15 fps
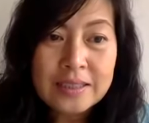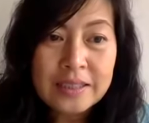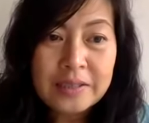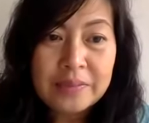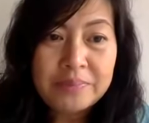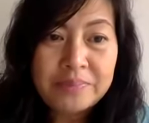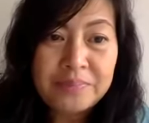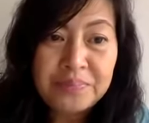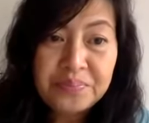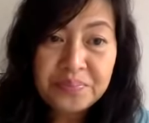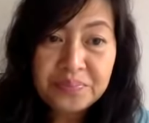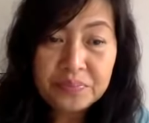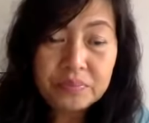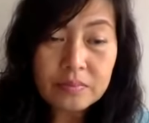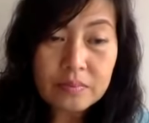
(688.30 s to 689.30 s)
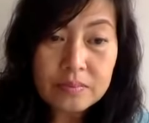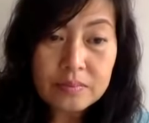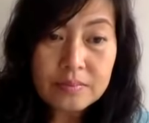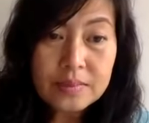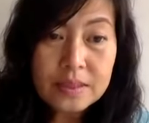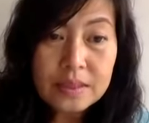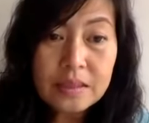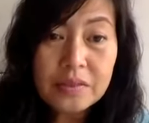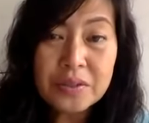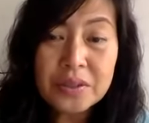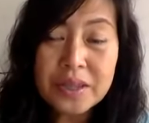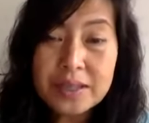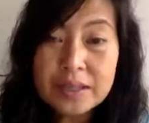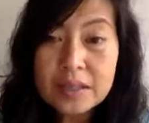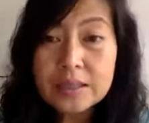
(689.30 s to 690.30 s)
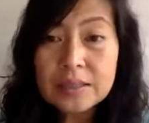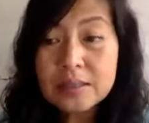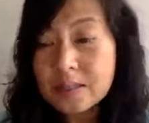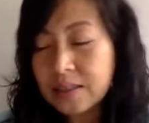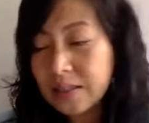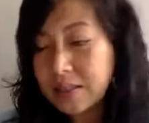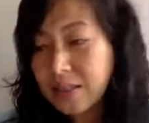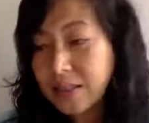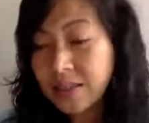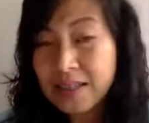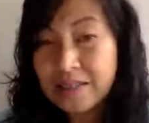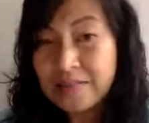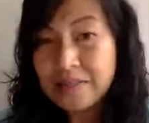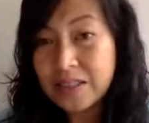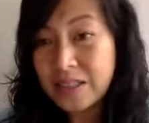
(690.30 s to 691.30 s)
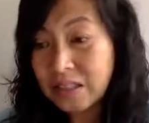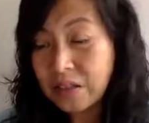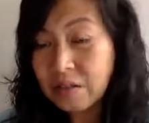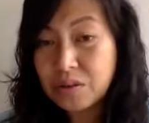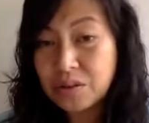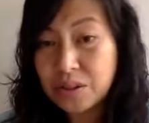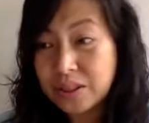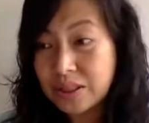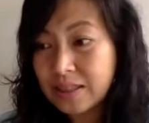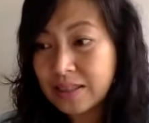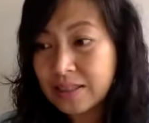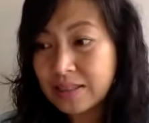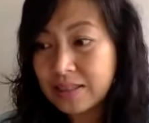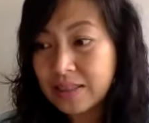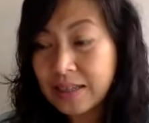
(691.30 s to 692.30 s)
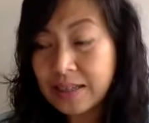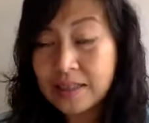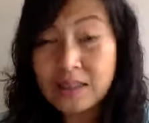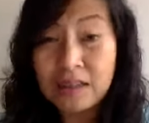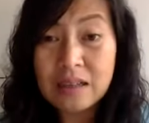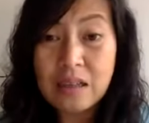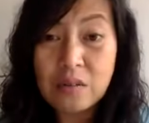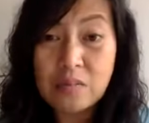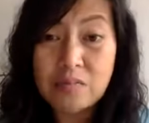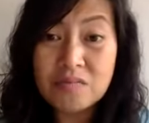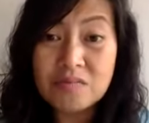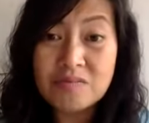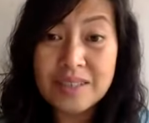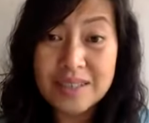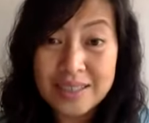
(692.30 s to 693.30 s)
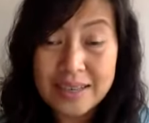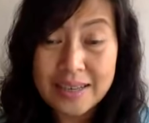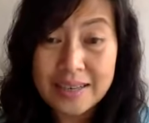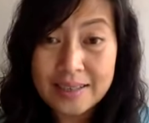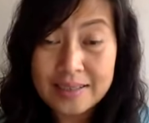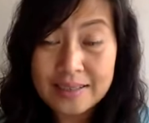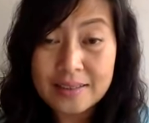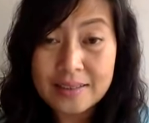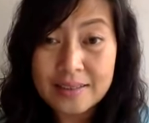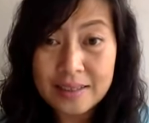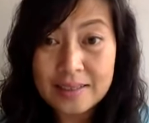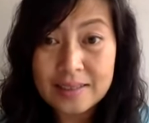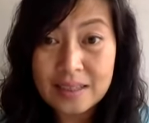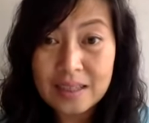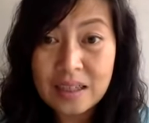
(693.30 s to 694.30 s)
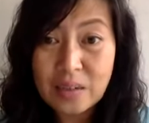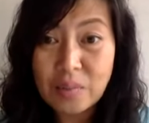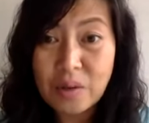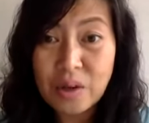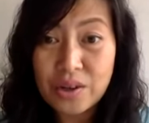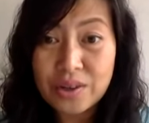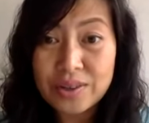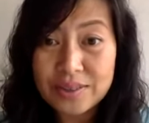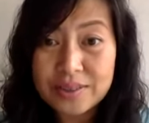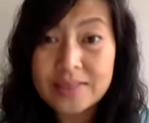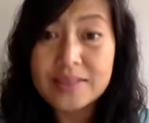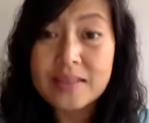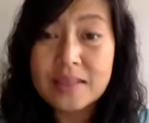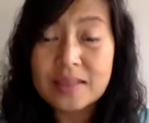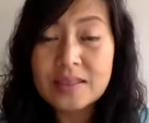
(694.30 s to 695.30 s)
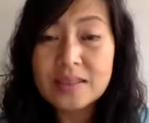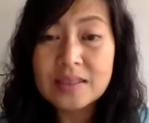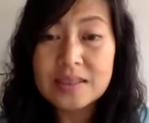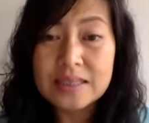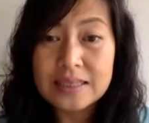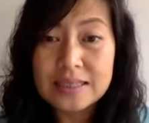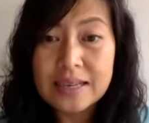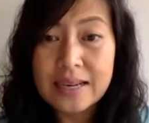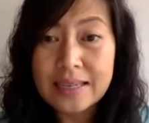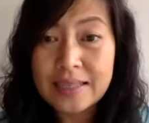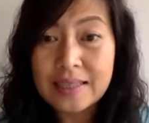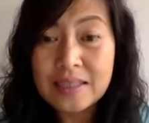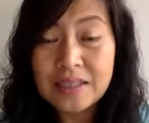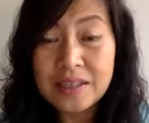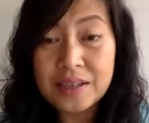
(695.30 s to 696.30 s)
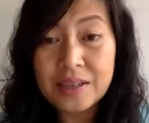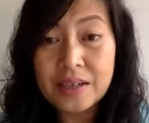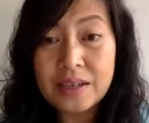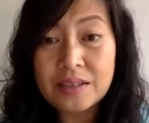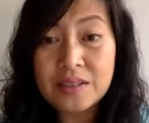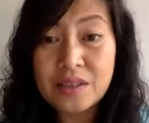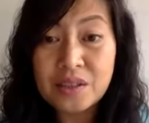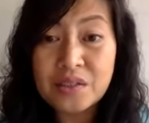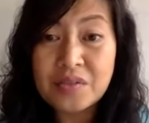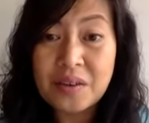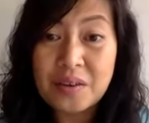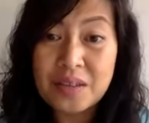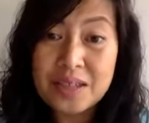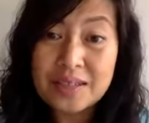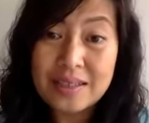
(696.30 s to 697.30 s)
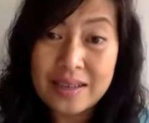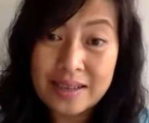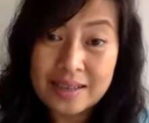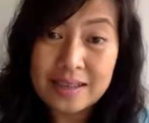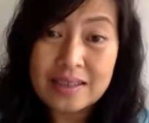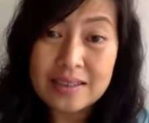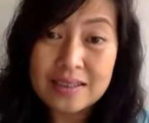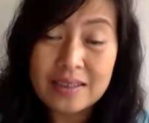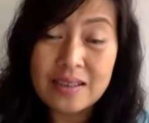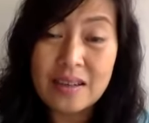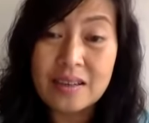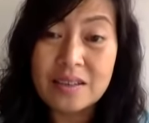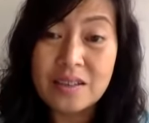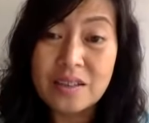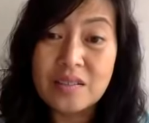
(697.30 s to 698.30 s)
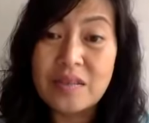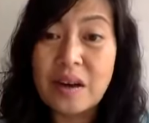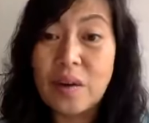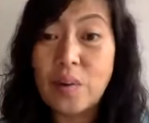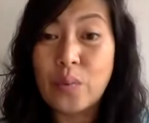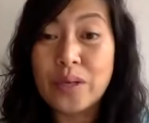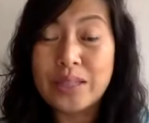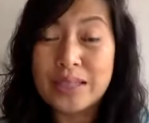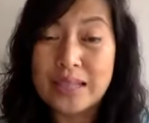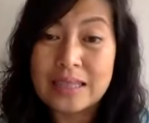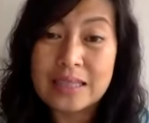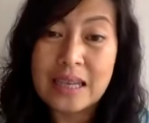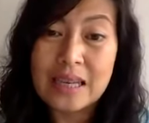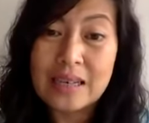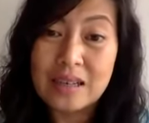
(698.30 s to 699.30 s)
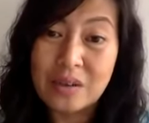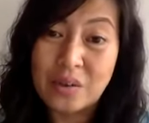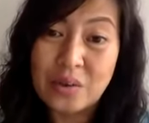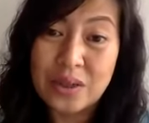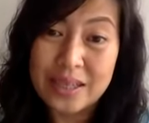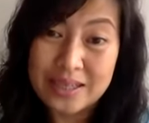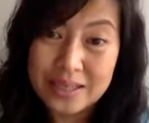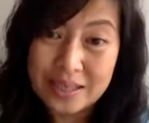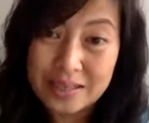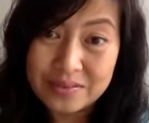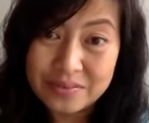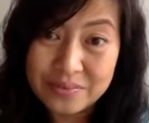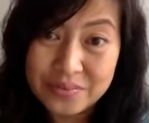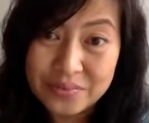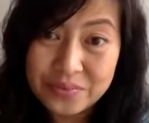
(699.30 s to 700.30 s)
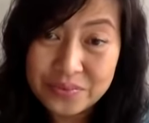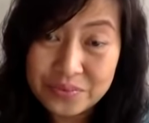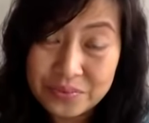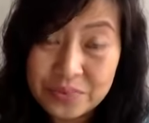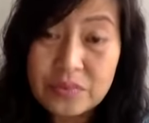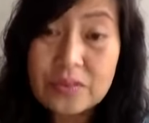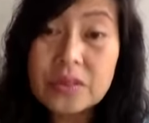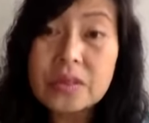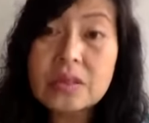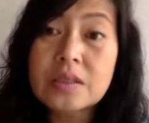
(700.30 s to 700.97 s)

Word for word: um, ok thì trở lại với cái câu chuyện là hãy tấn công vấn đề đừng tấn công con người à, hãy à, dựa vào lý lẽ chứ đừng dựa vào quyền hành thế lực của cá nhân ừ.